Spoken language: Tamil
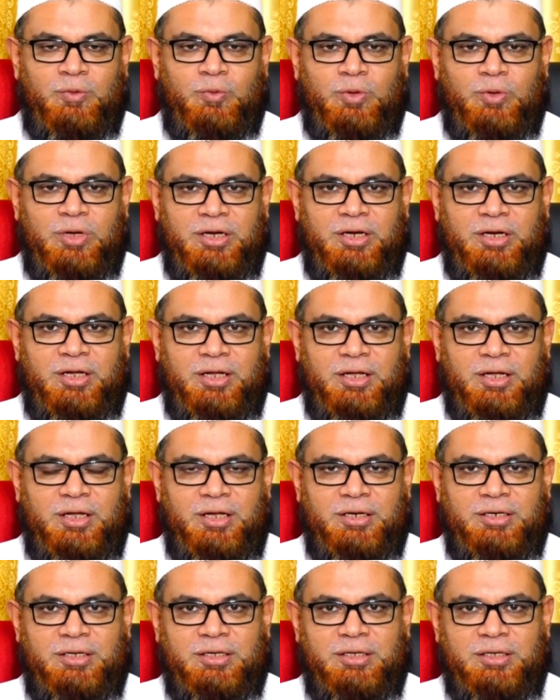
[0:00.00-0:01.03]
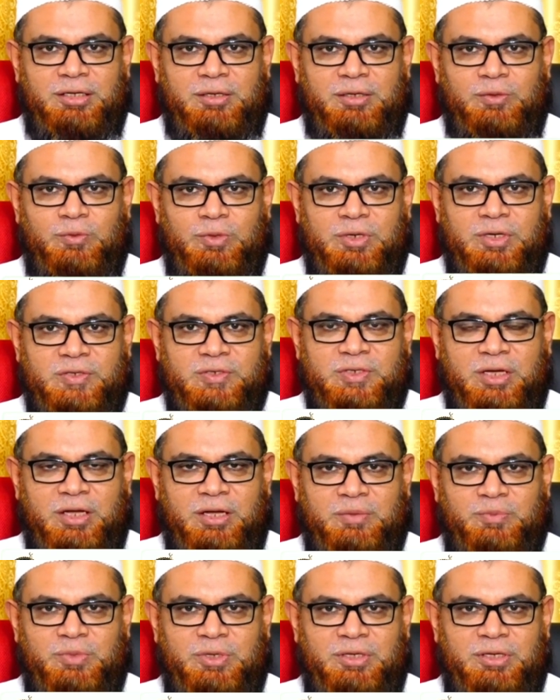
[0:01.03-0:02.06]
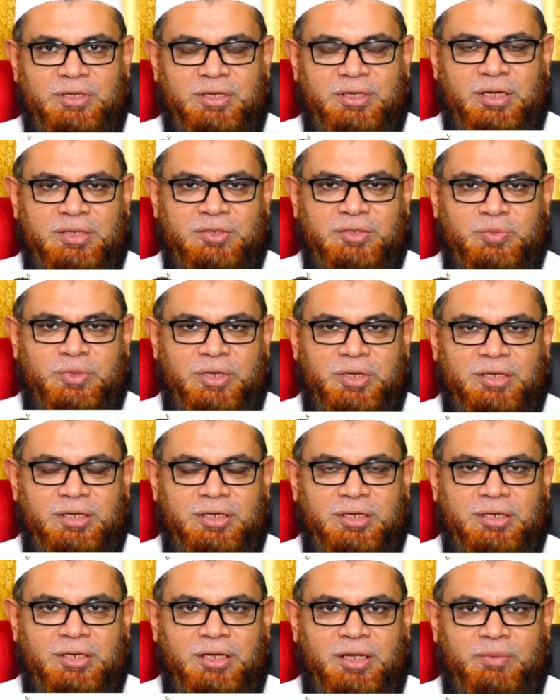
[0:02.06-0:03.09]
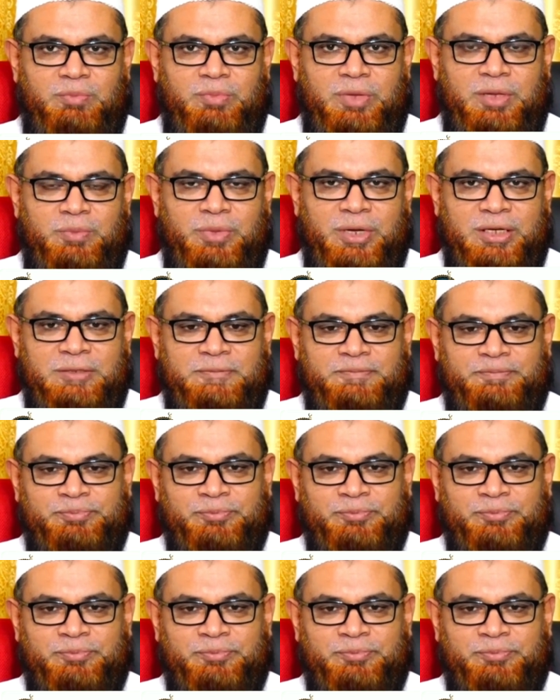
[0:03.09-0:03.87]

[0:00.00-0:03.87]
وعلى آله وأصحابه أجمعين أما بعد